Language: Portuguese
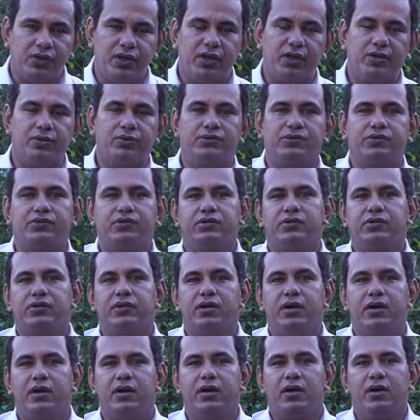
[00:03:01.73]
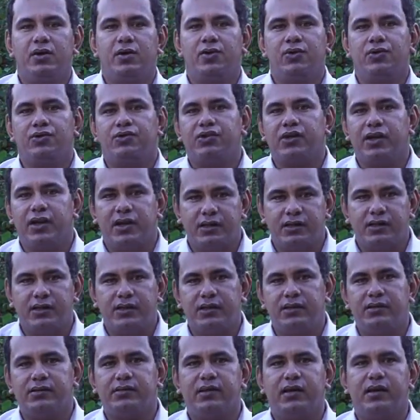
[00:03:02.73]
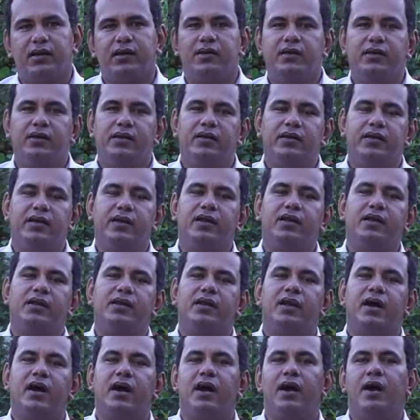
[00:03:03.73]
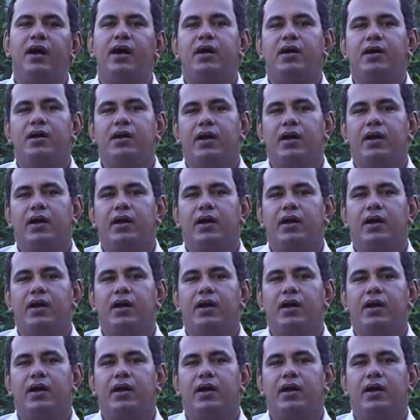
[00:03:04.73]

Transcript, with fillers: Deus, com certeza ele irá